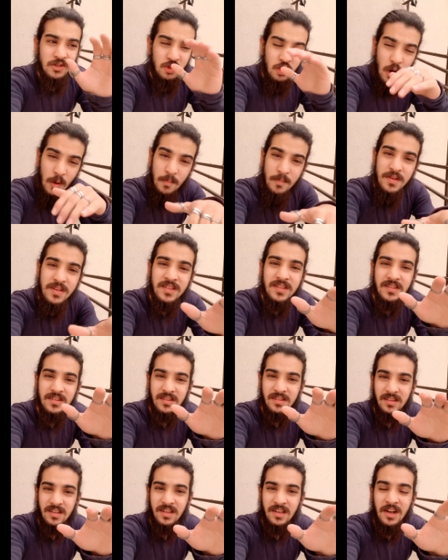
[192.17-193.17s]
24
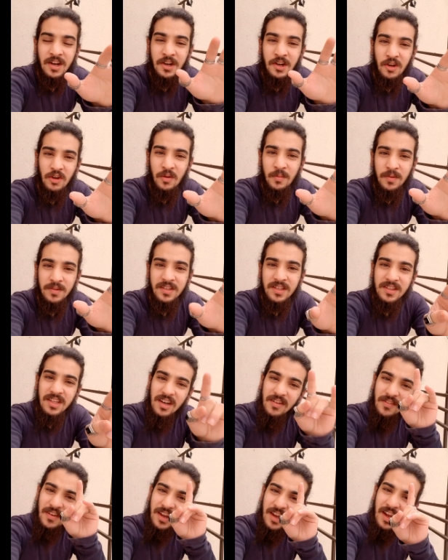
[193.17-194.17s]
कंट्रियों में से
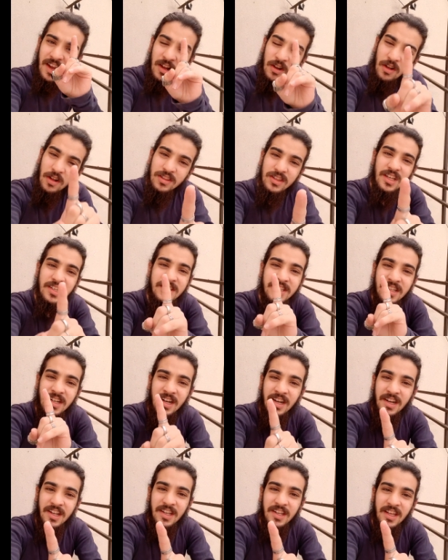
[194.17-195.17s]
सिर्फ इकलौती ऐसी
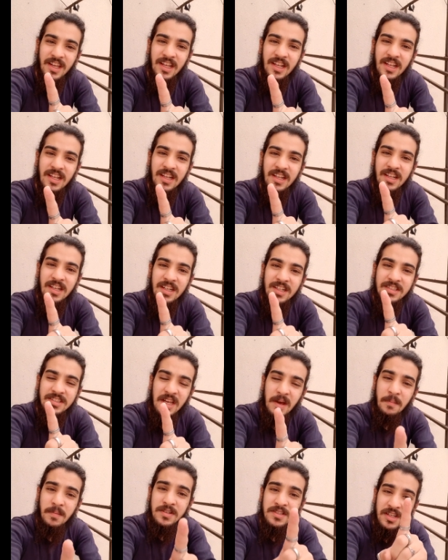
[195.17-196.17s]
कंट्री है
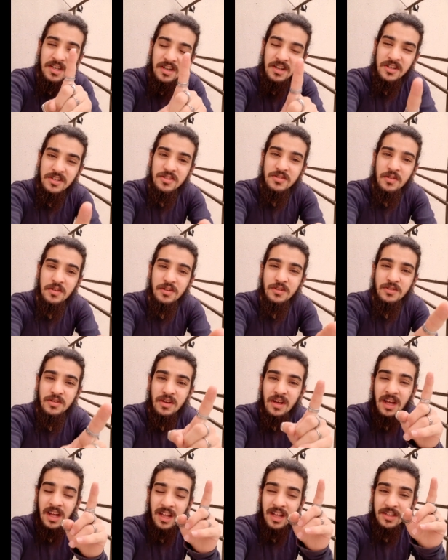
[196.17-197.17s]
जहाँ पर जर्नलिस्टों की
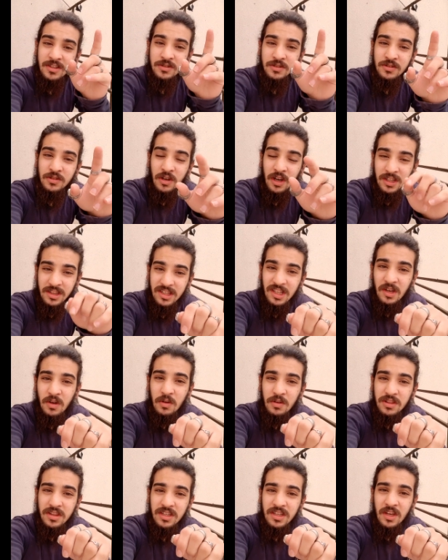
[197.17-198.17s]
जो जो हत्या
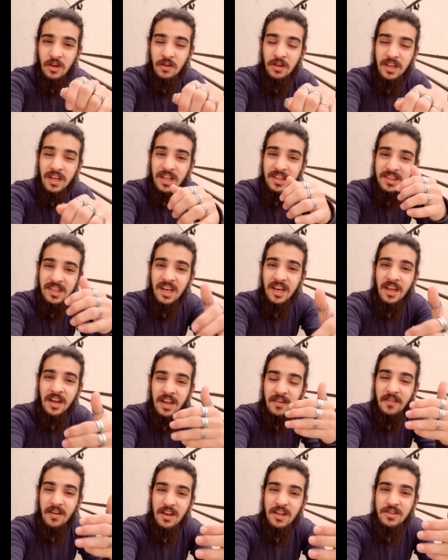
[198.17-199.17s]
होती है उनकी हत्या
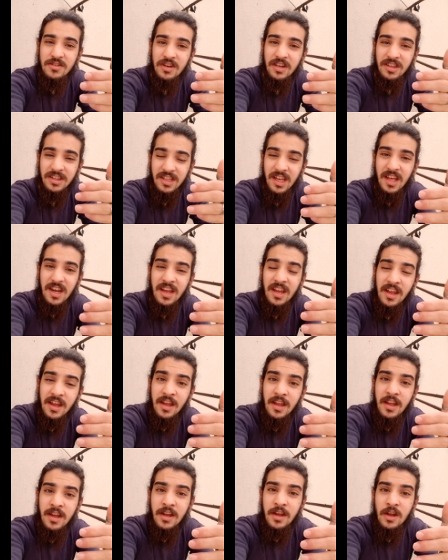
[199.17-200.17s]
करने वाले जो हत्यारे
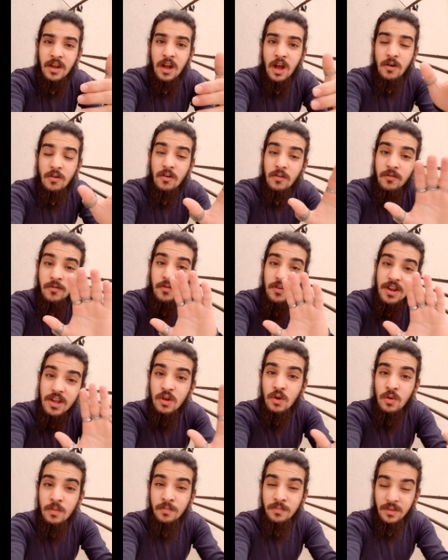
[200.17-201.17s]
हैं वो
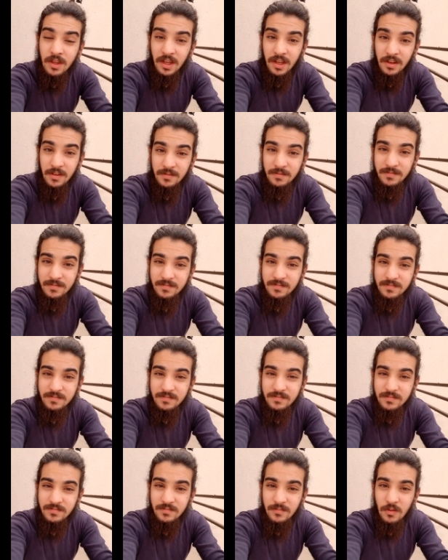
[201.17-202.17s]
फ्री घूमते
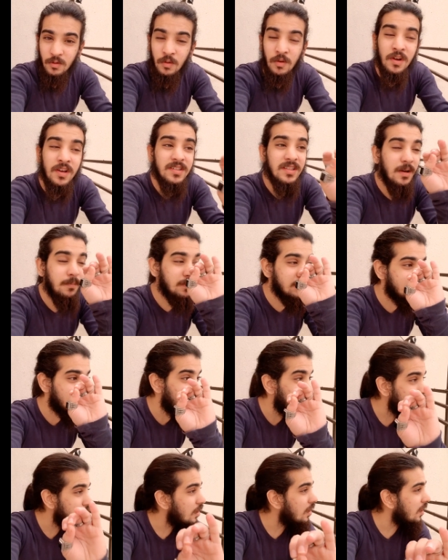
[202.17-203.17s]
हैं उनके साथ
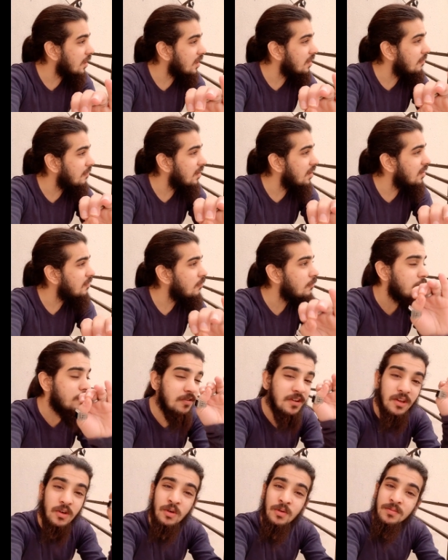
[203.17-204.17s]
बदसलूकी करने वाले वो
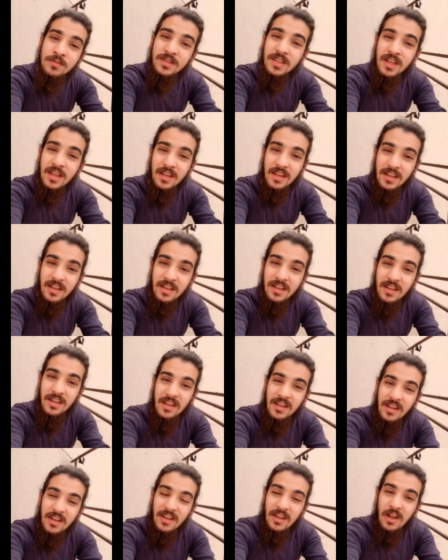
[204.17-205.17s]
फ्री घूमते
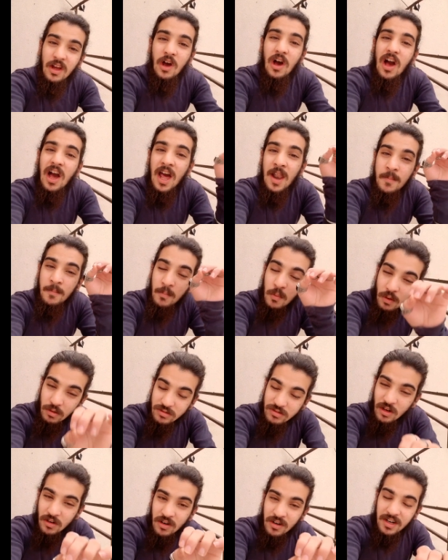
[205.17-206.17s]
हैं एंड
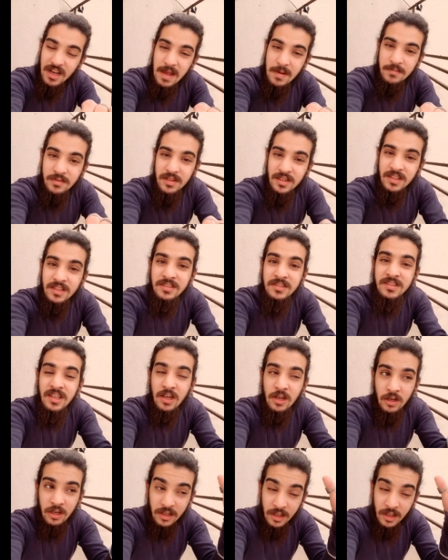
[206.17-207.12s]
मोस्ट ऑफ द टाइम्स ये